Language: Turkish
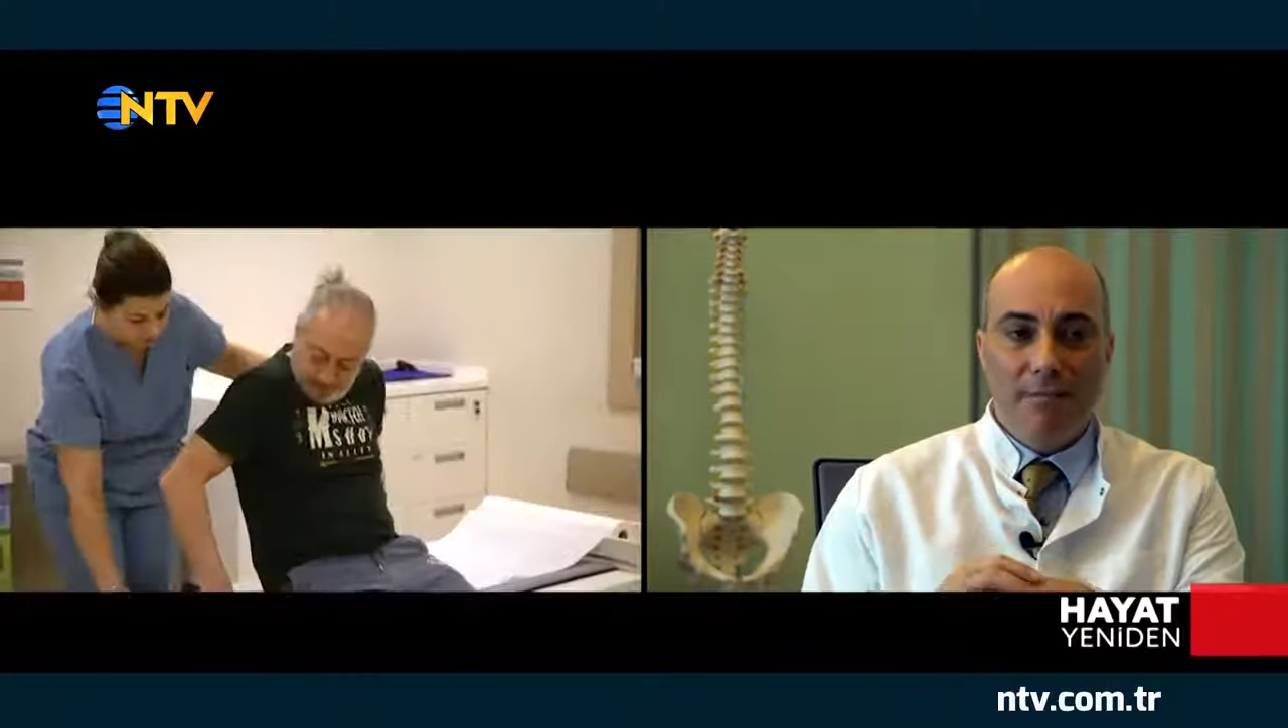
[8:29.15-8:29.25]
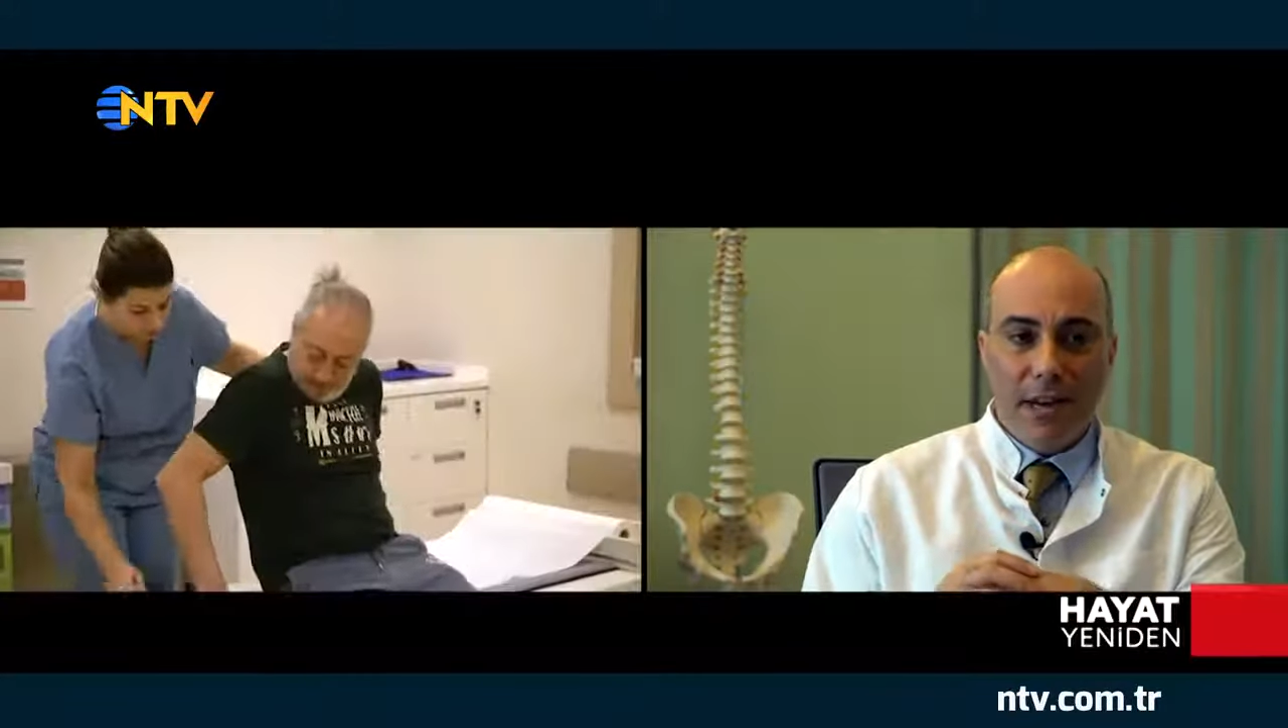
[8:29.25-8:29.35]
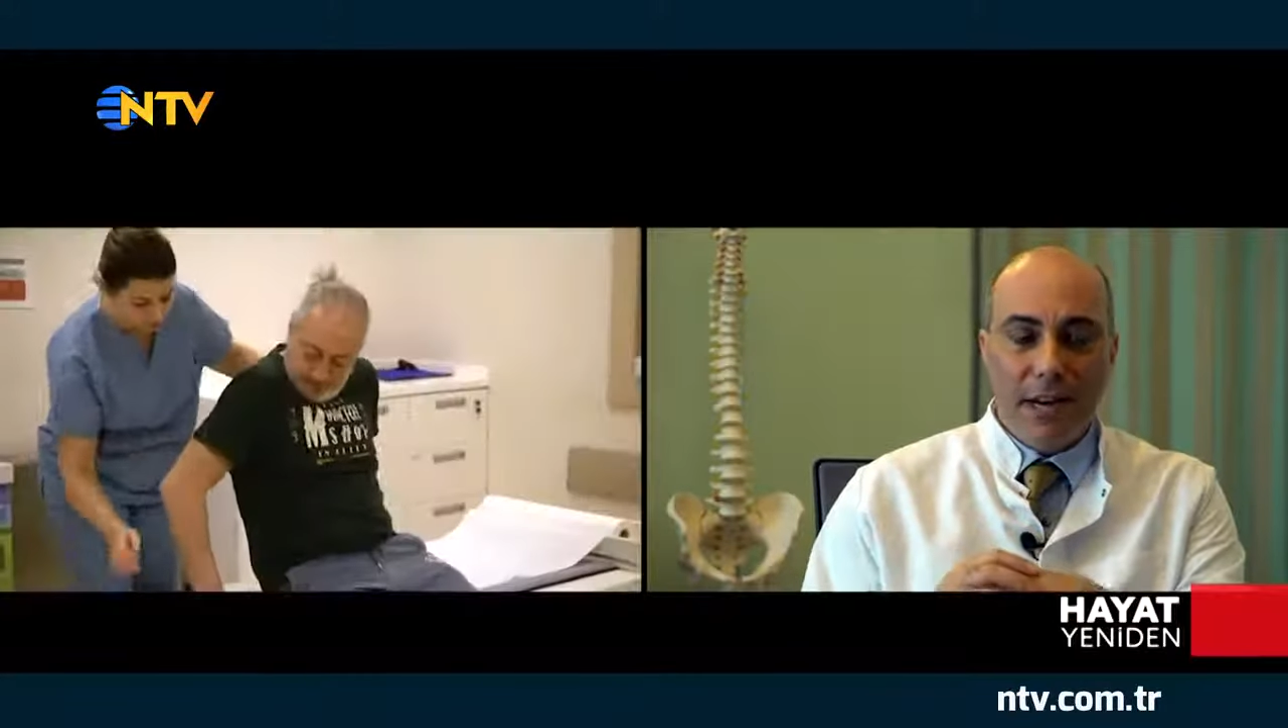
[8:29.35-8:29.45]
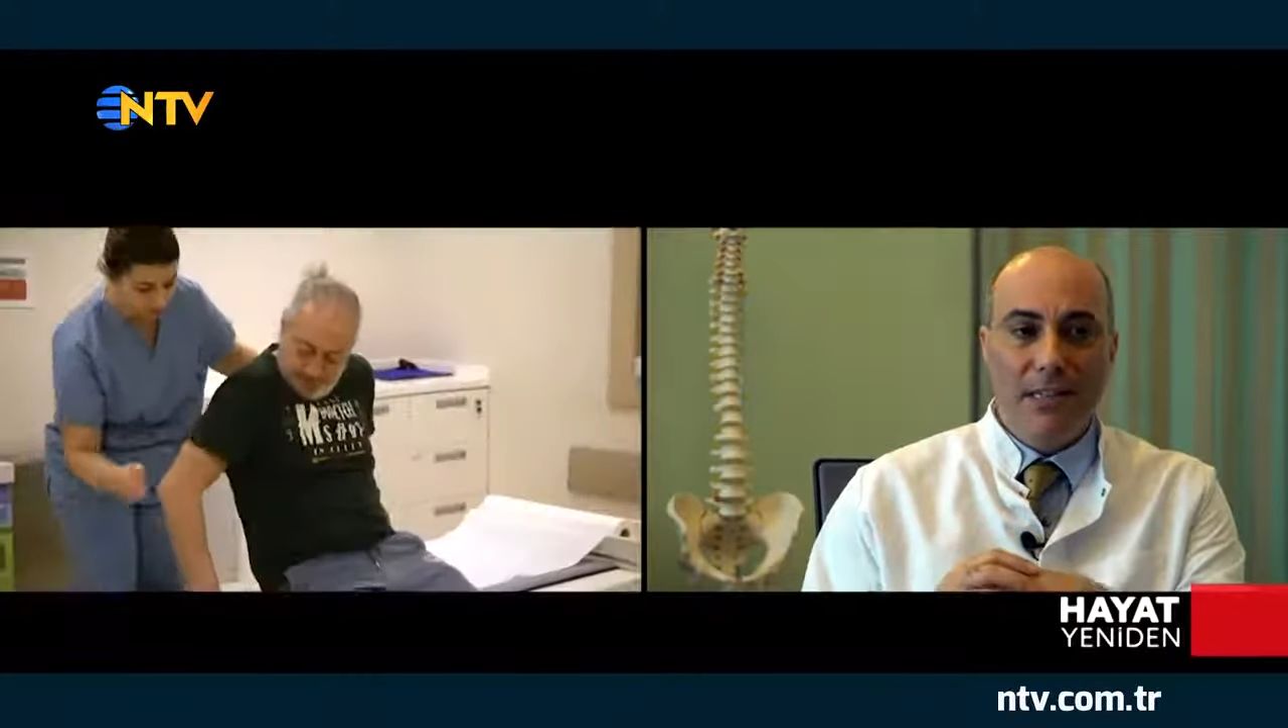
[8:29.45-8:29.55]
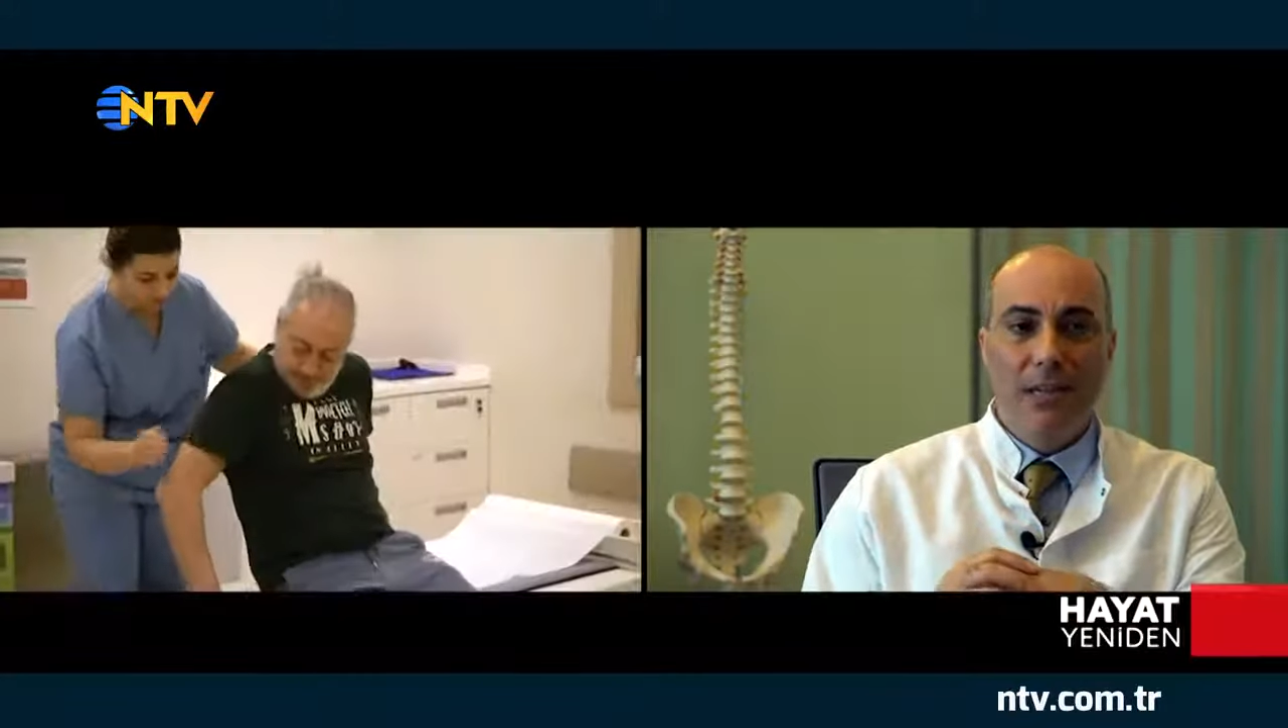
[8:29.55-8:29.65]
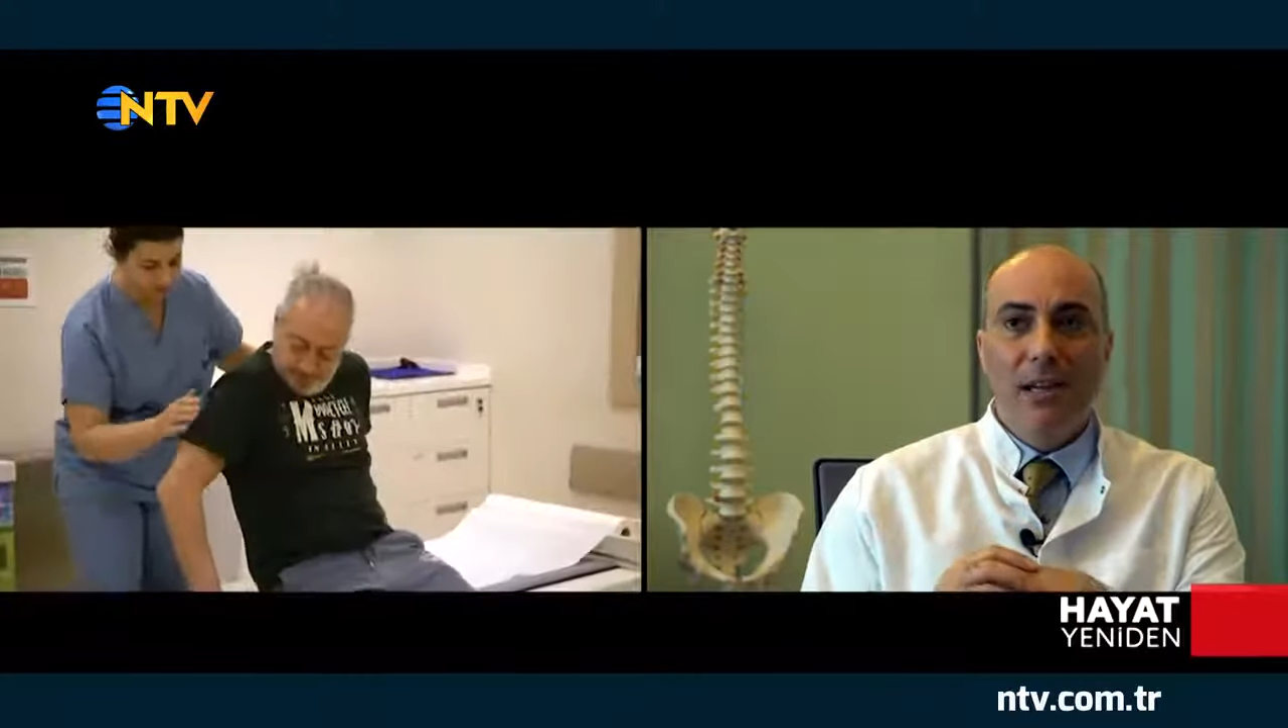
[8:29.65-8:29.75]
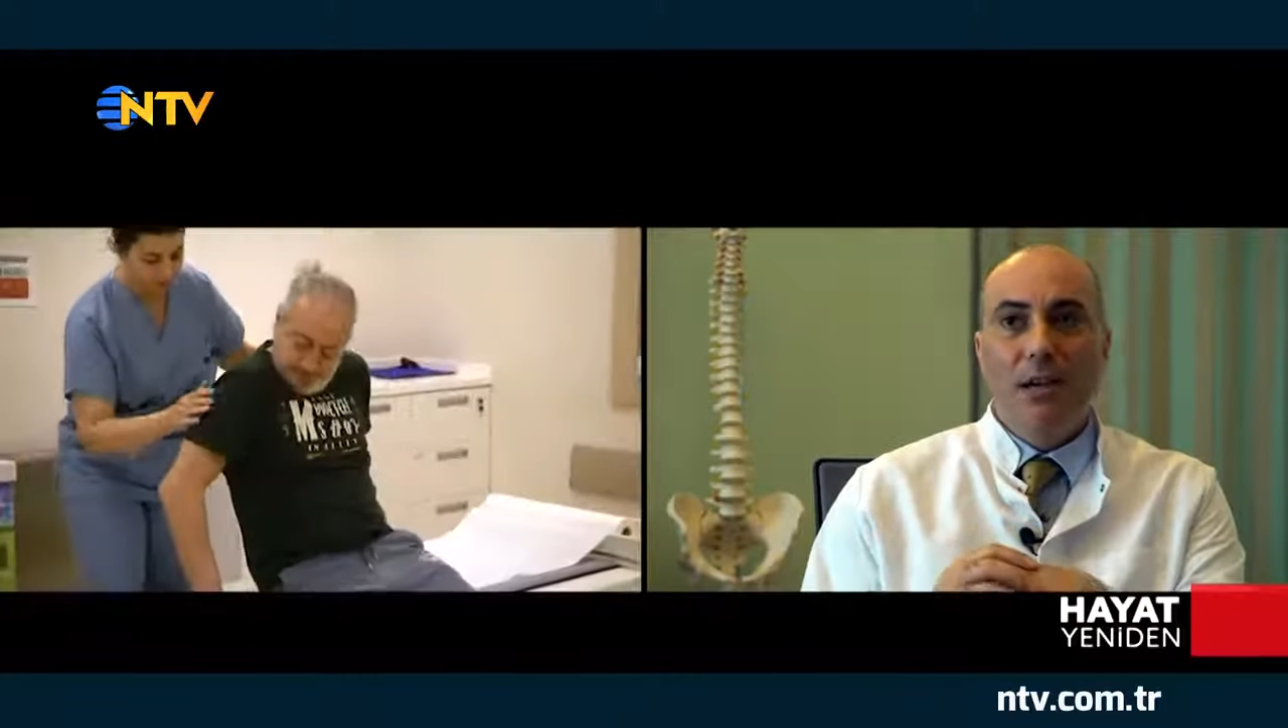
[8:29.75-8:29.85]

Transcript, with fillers: var.